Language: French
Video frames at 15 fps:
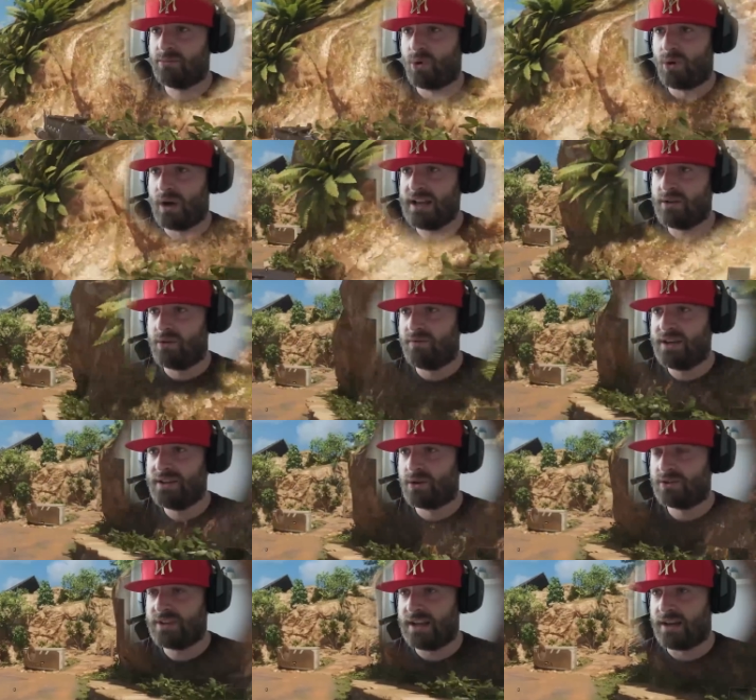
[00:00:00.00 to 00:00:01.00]
Bon, allez, on va aller
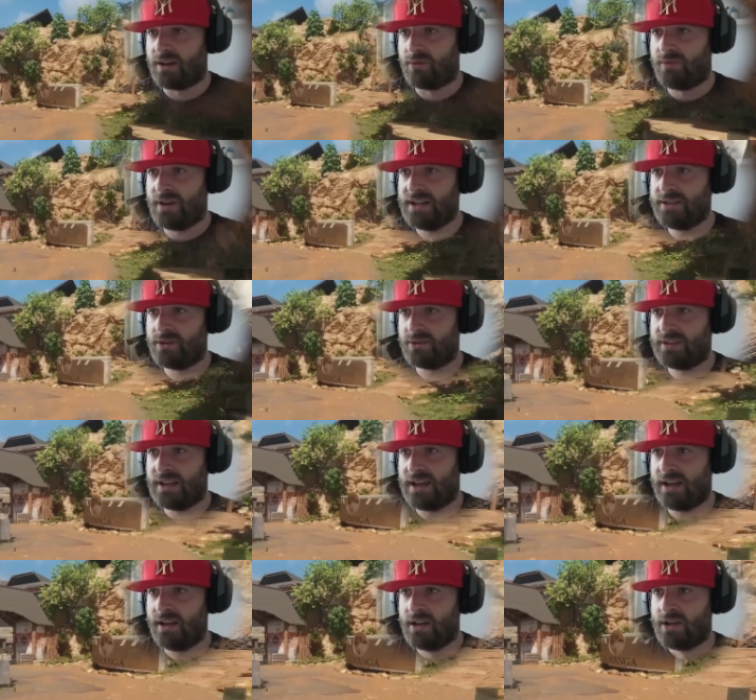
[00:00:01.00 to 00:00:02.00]
dans le tas, là. On va aller dans le
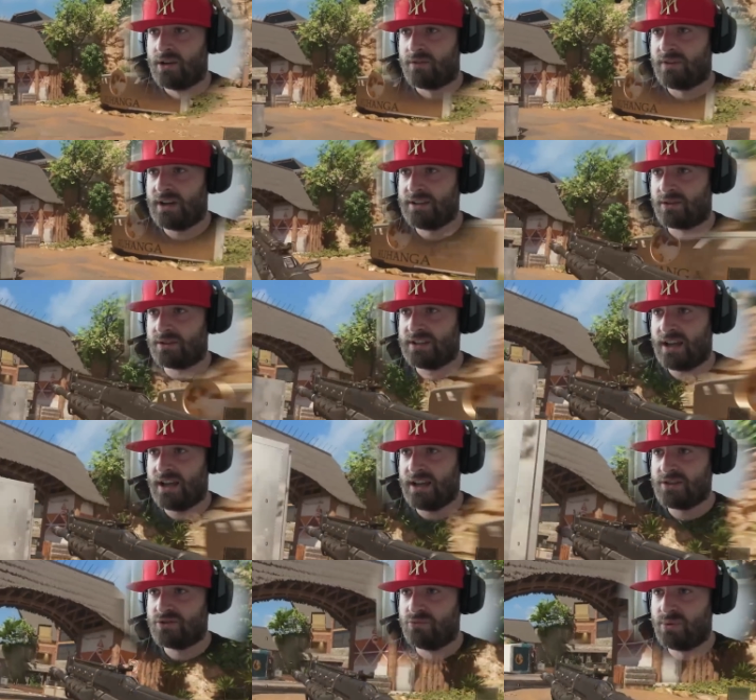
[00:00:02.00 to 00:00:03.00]
tas, on va aller dans le tas
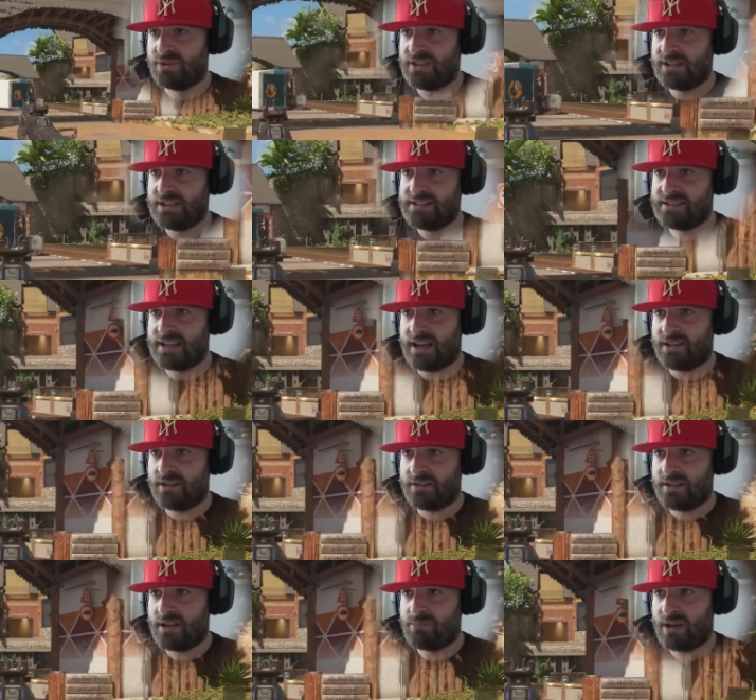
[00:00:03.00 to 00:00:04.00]
avec une petite glissade.
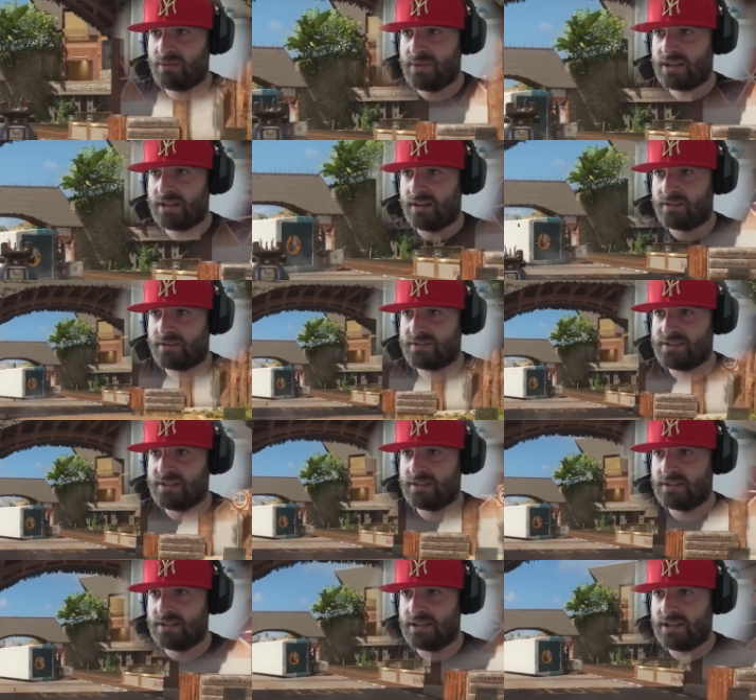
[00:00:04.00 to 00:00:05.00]
Il y avait pas un mec, là Si,
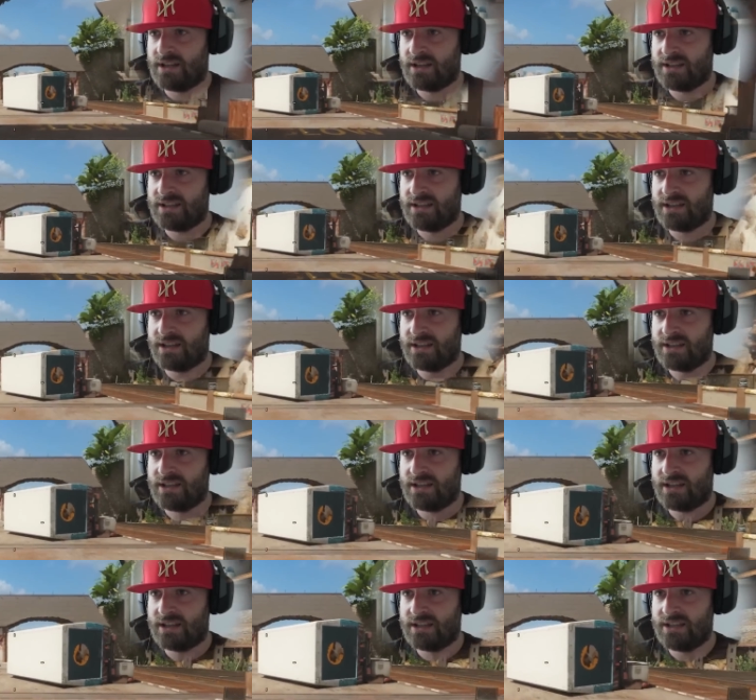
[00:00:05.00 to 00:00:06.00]
il est là, il est là, il est
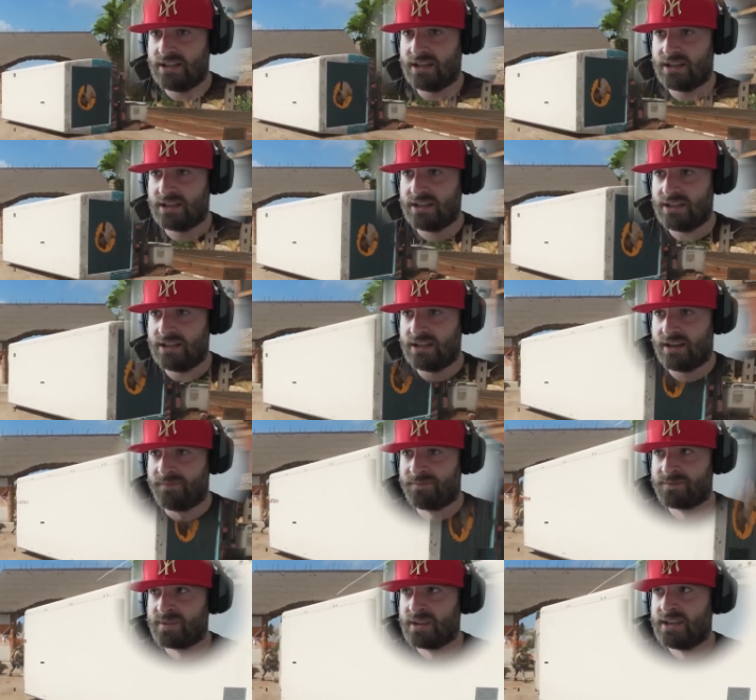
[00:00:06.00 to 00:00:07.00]
là, il est là, il est là.
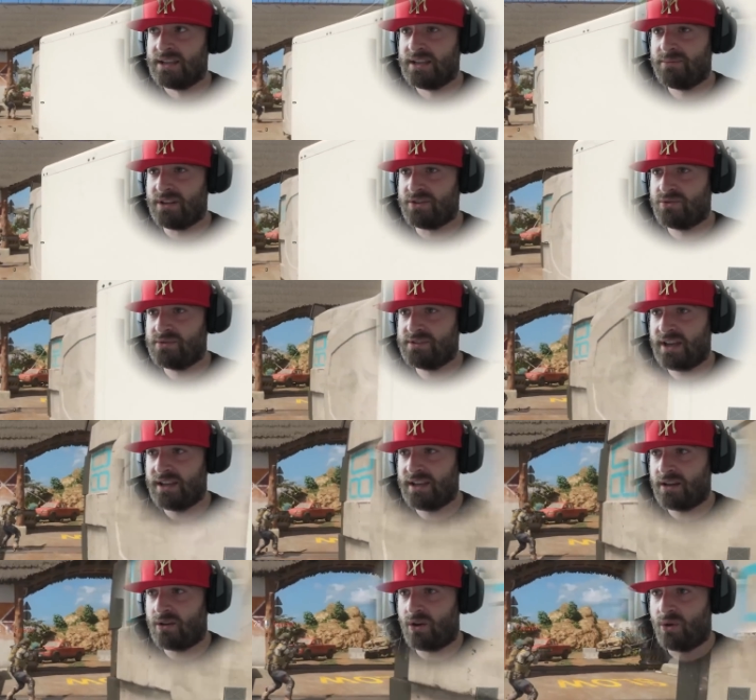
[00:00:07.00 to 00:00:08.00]
Il est peut-être juste
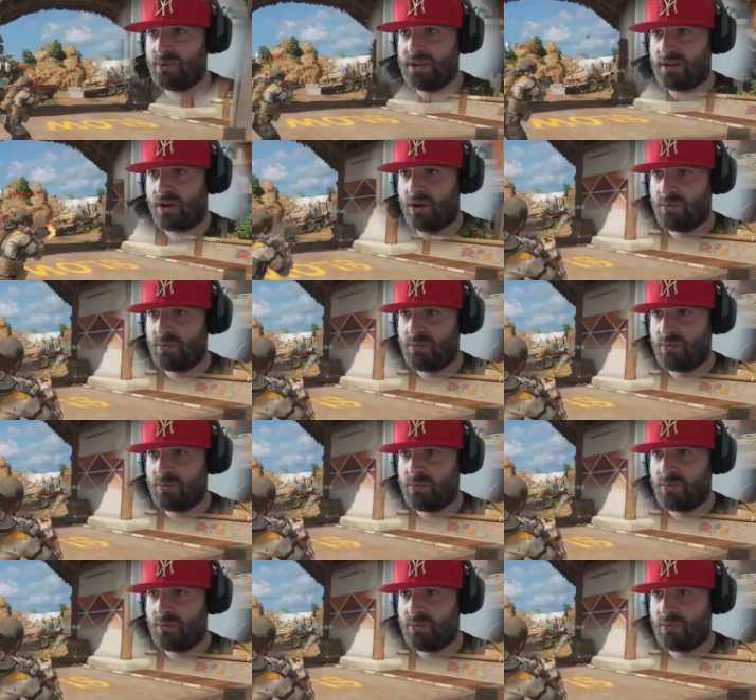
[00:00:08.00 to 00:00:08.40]
derrière. Oh oui, oh